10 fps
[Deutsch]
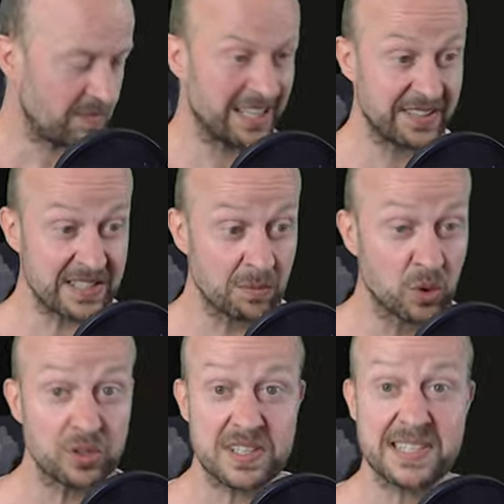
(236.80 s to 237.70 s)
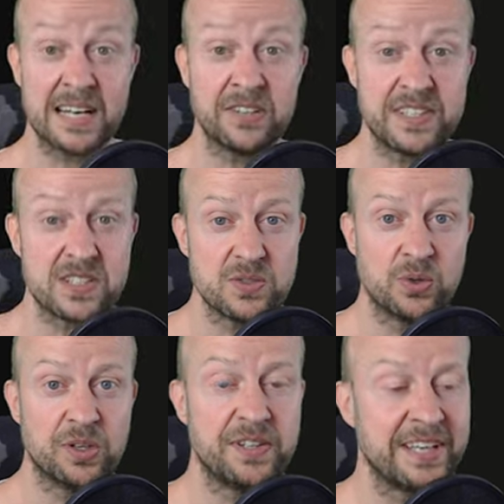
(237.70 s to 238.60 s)
Dieser Modus ist allerdings
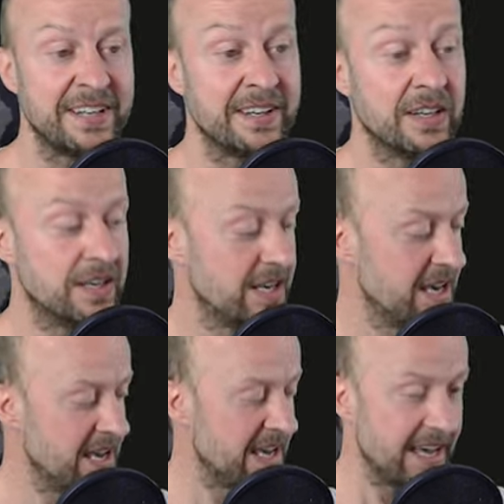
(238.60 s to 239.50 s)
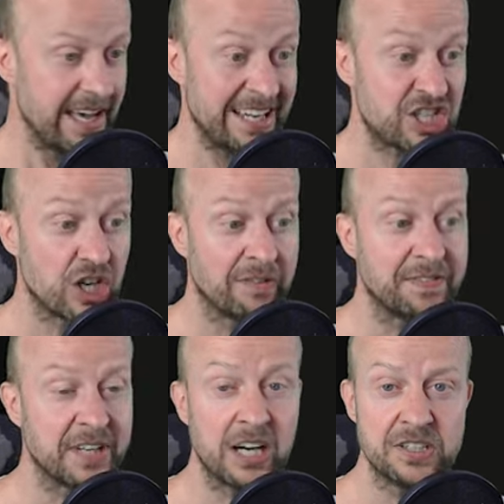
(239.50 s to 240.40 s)
nur den Edge of
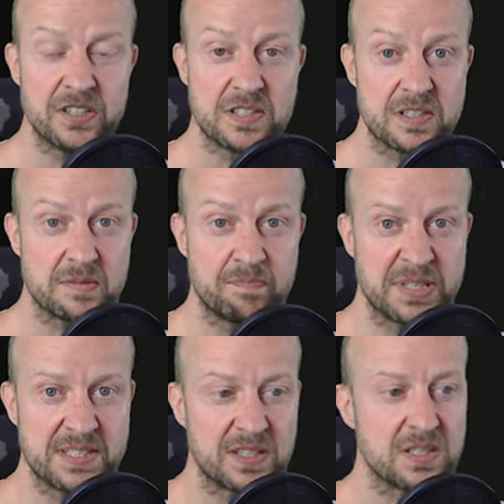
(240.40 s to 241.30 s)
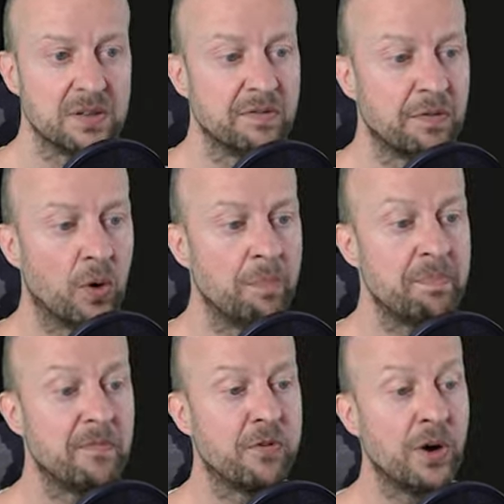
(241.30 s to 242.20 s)
Darkness-Besitzern vor,
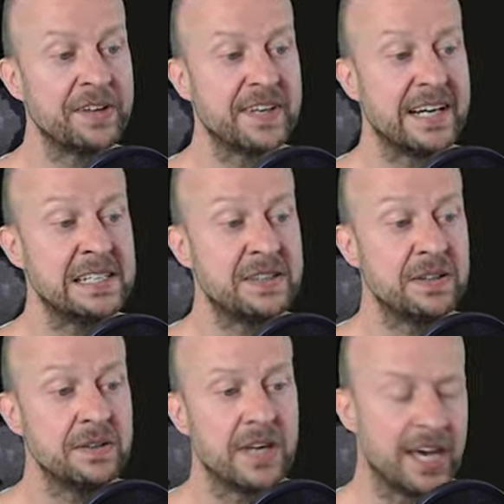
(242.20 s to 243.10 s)
vorenthalten, äh